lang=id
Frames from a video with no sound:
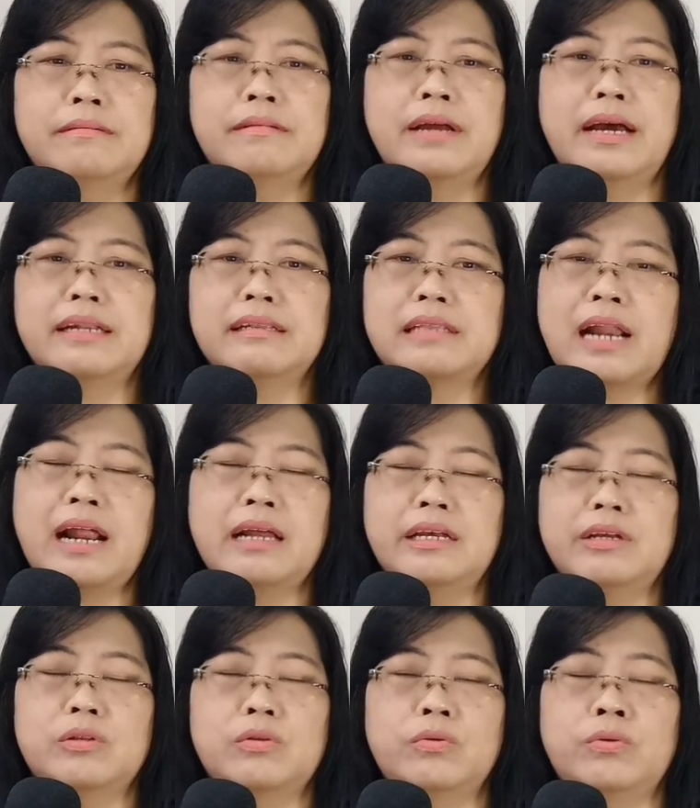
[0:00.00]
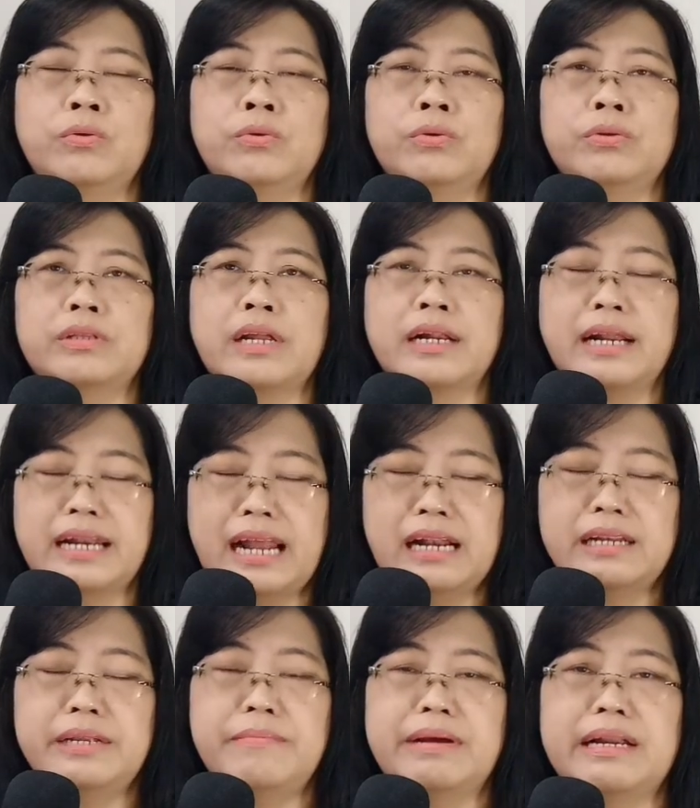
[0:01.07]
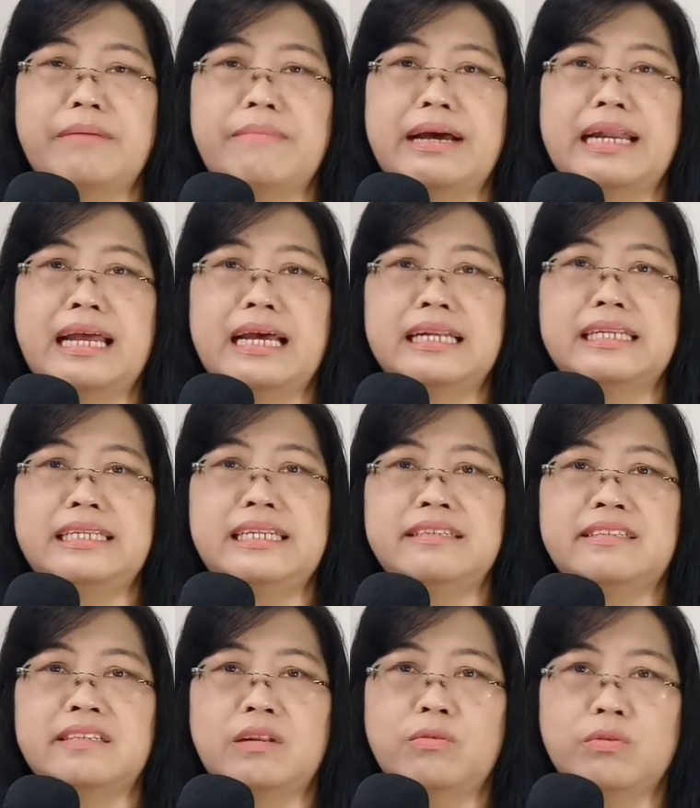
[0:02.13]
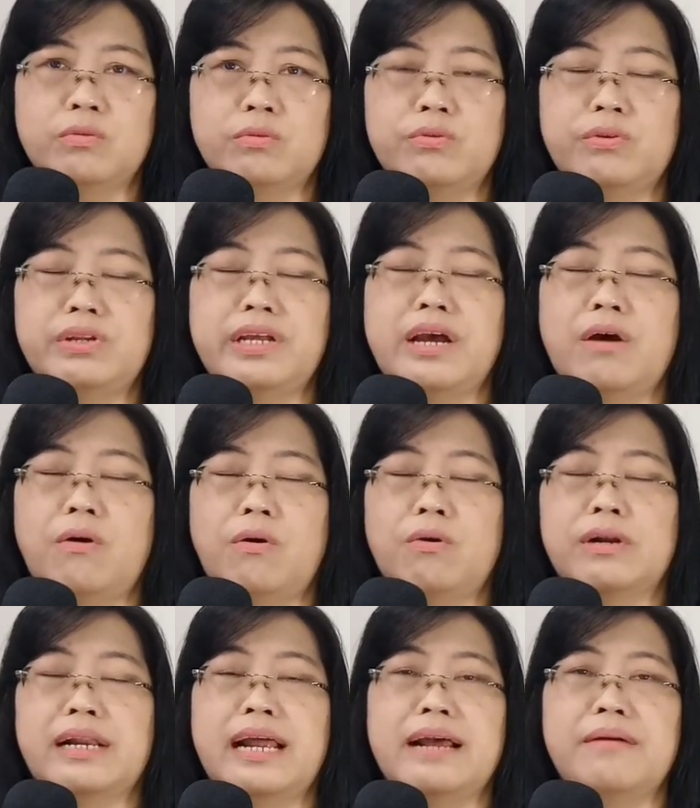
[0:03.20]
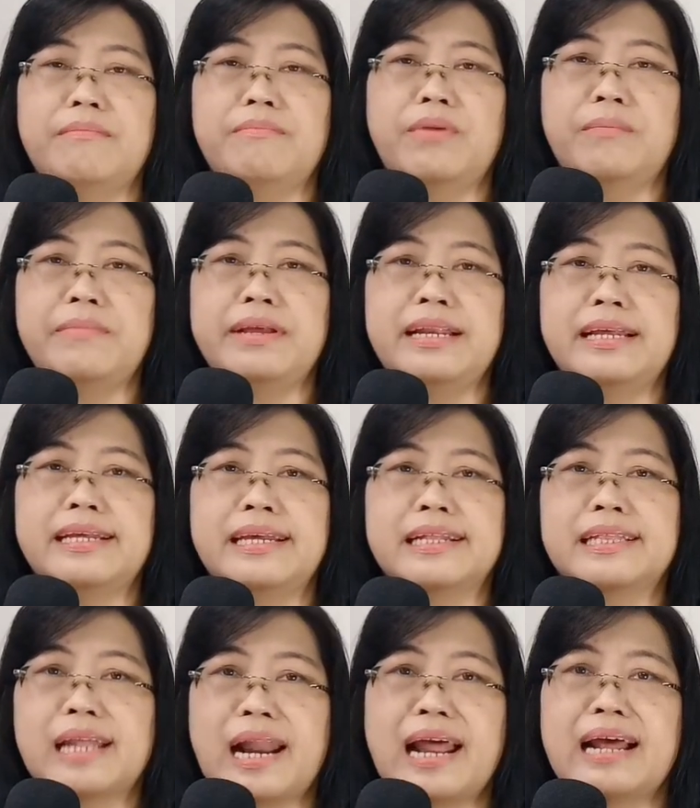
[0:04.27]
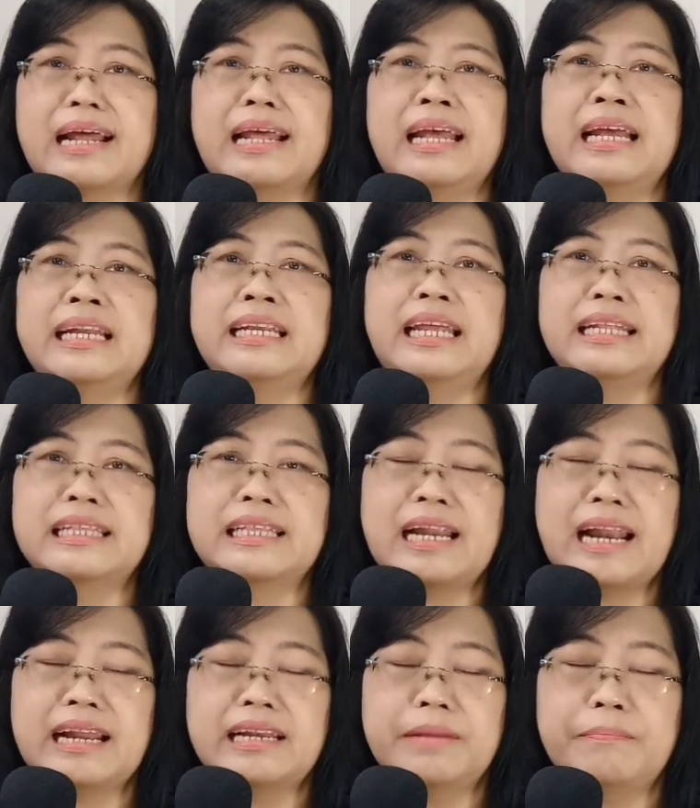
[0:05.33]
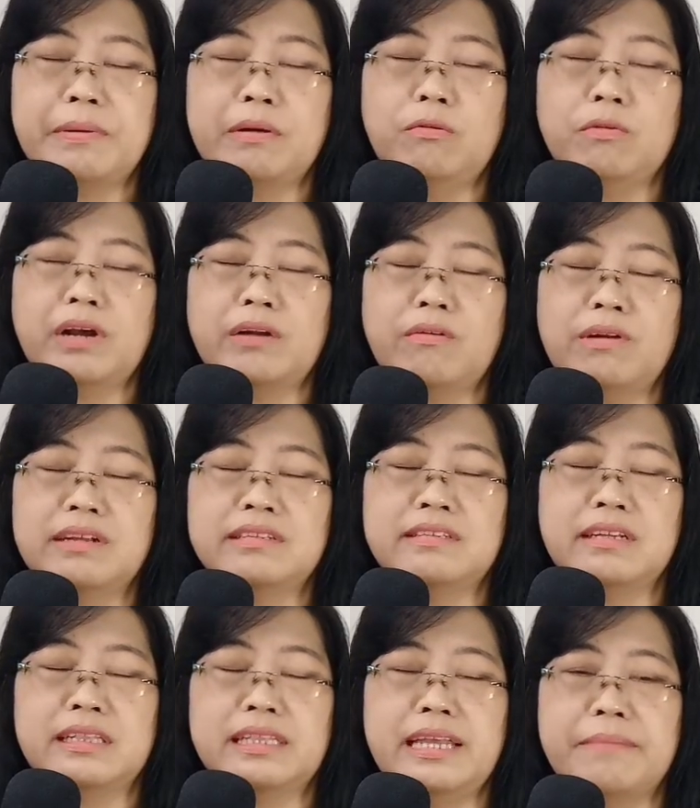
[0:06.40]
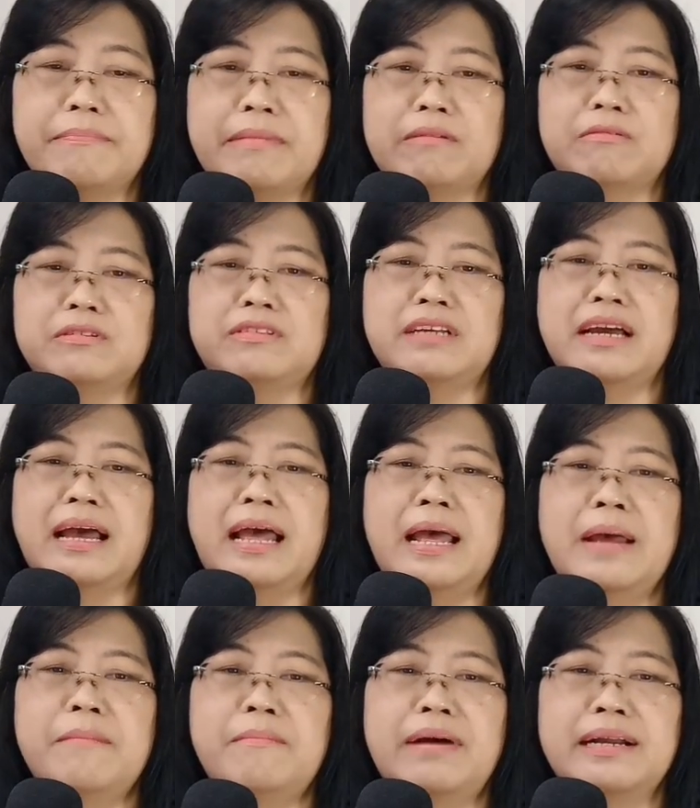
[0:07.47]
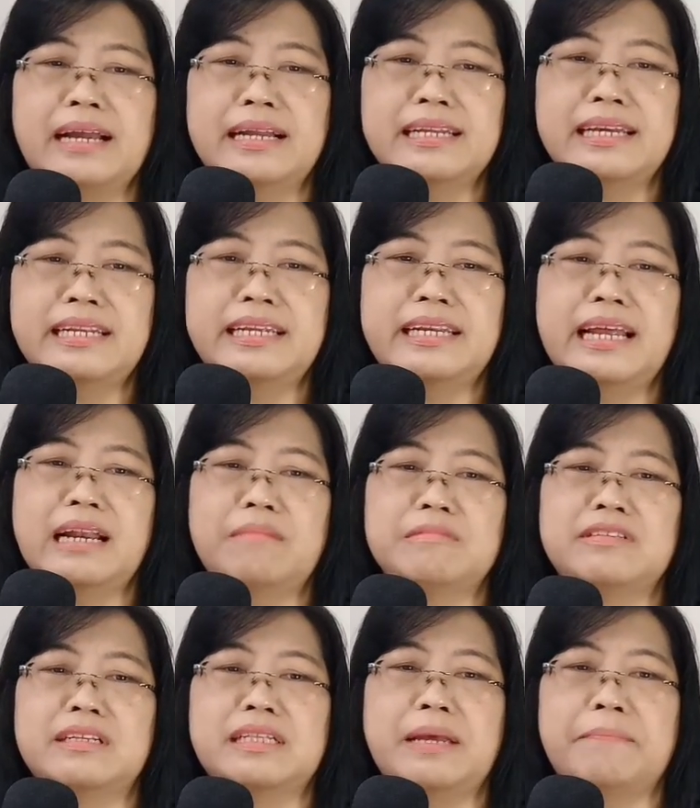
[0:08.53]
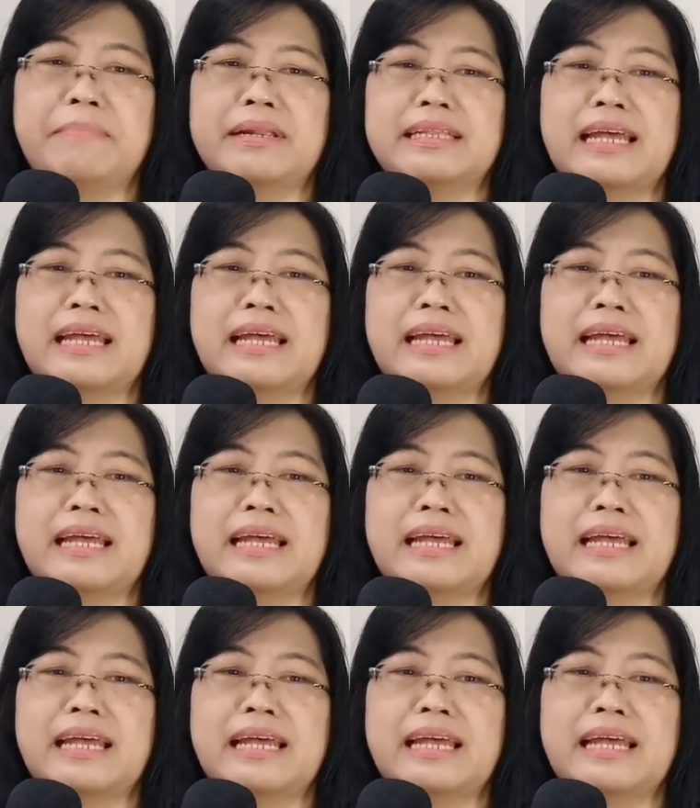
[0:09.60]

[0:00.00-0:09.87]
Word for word: dan terang itu terkenal di mana-mana. Di seluruh dunia orang memiliki terang dan terang diperlukan oleh setiap manusia. Makanya di dalam setiap